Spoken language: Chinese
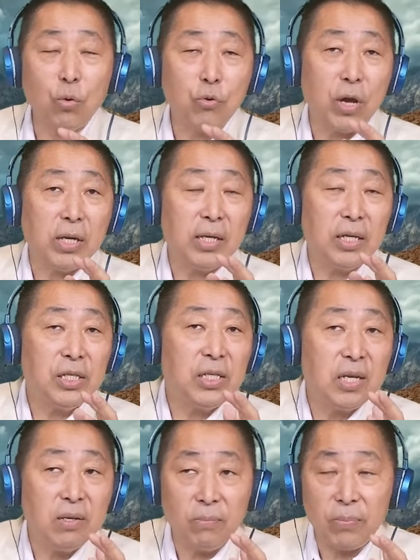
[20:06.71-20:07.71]
多元的
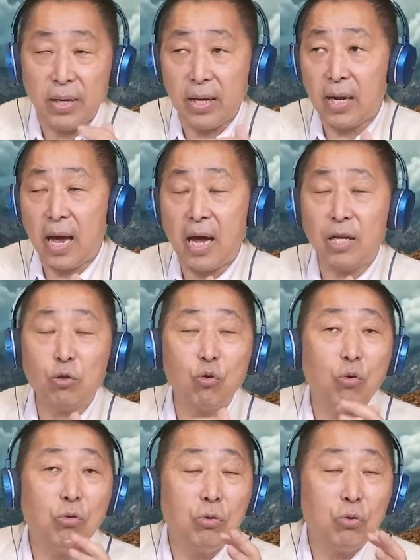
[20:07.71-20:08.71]
性别啦、
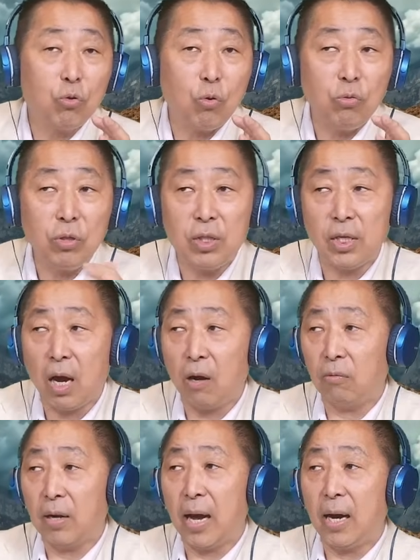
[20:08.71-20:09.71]
宗宗
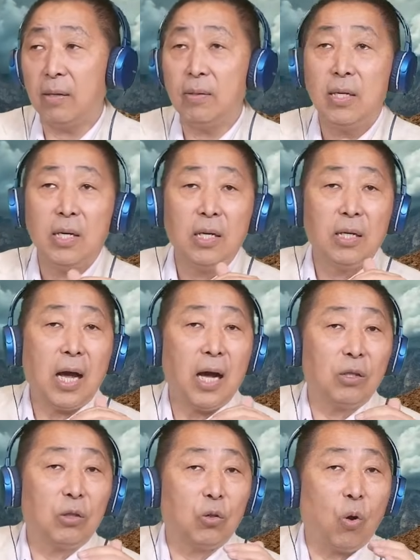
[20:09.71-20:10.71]
教啦、
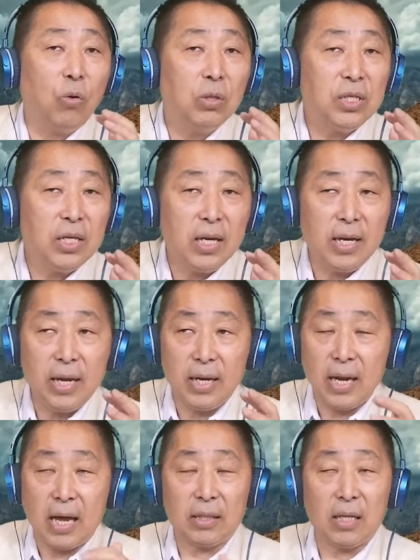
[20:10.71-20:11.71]
那同性
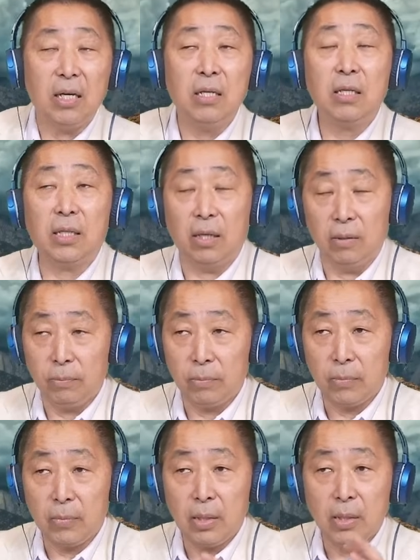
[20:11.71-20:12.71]
恋啦等等
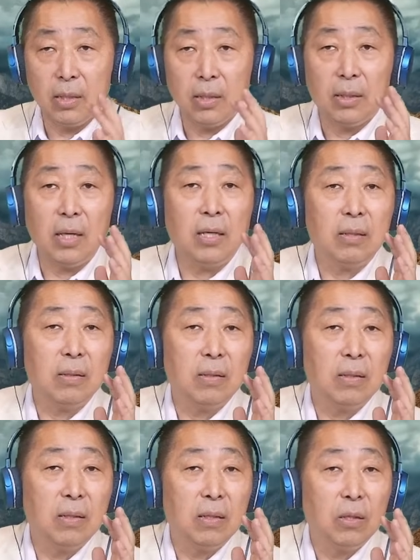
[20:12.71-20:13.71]
的
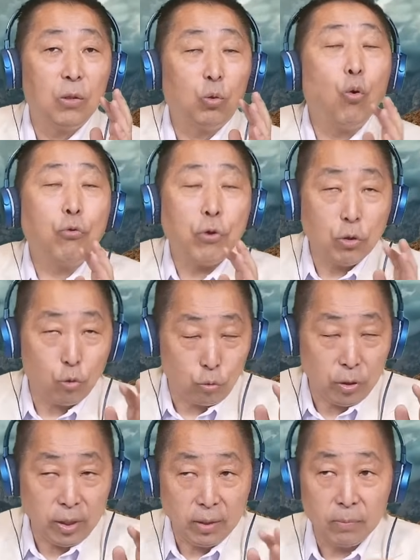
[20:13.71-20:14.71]
多元
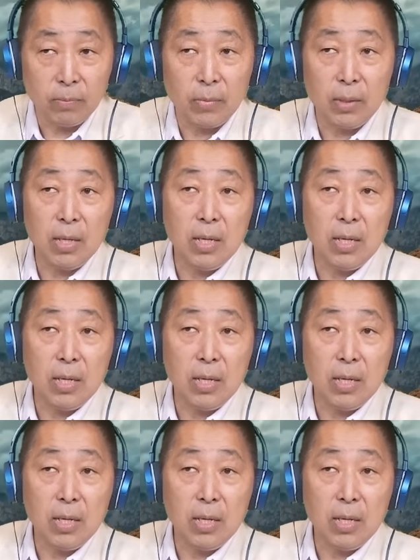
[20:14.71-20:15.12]
主义，